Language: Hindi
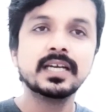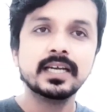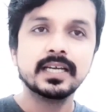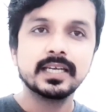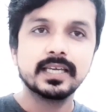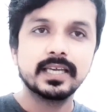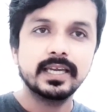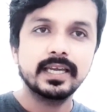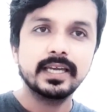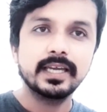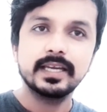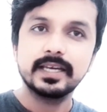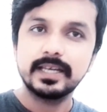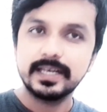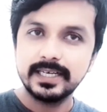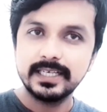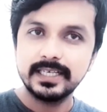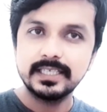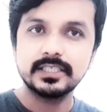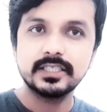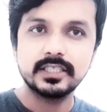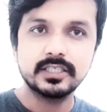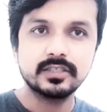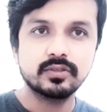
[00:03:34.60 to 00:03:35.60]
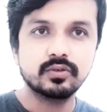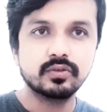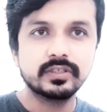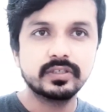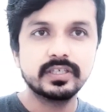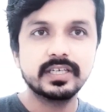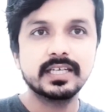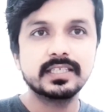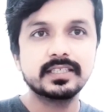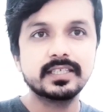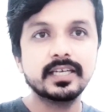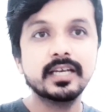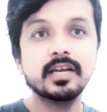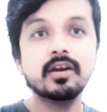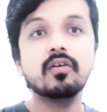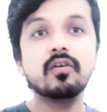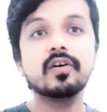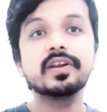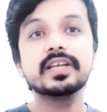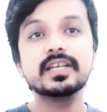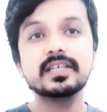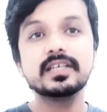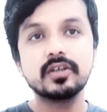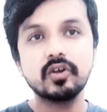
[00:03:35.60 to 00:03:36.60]
कि रेट चेंज होते रहते हैं और
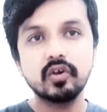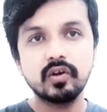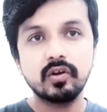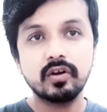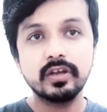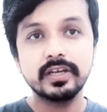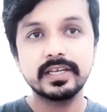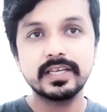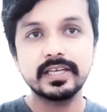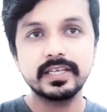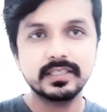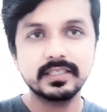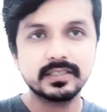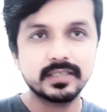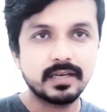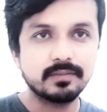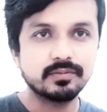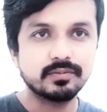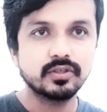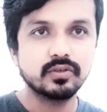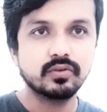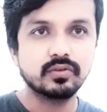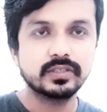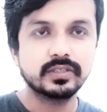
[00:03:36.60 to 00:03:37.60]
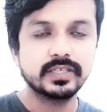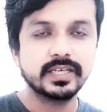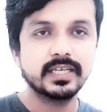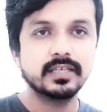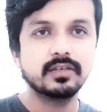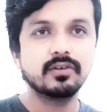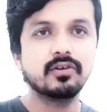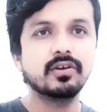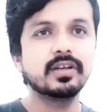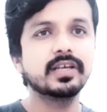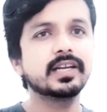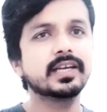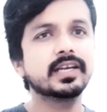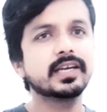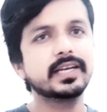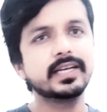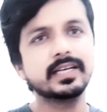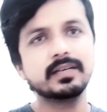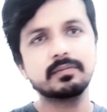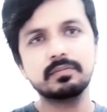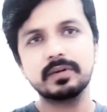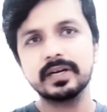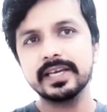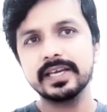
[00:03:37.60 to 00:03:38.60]
ये डॉलर के हिसाब से होते हैं डॉलर का
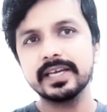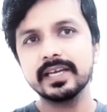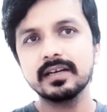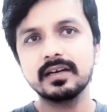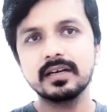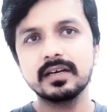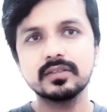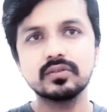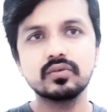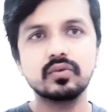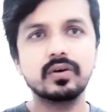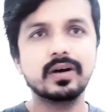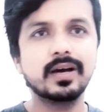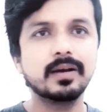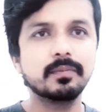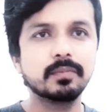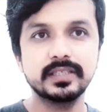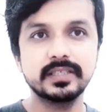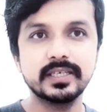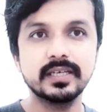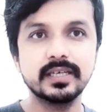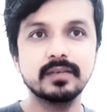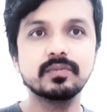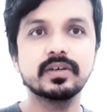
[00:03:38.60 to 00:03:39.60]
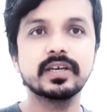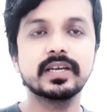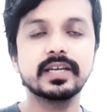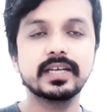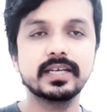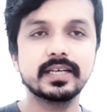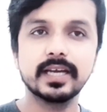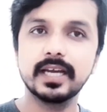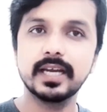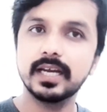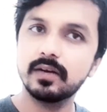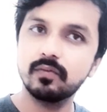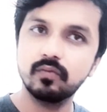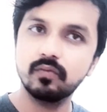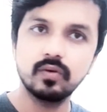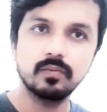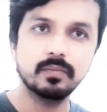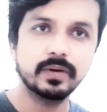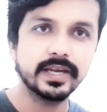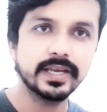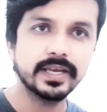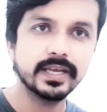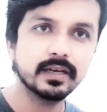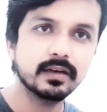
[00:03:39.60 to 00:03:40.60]
रेट बढ़ेगा तो आप तिरम का रेट है वो
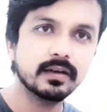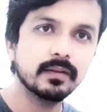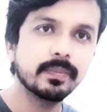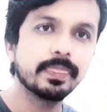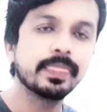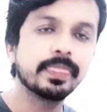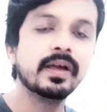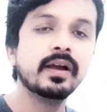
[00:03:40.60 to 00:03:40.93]
बढ़ेगा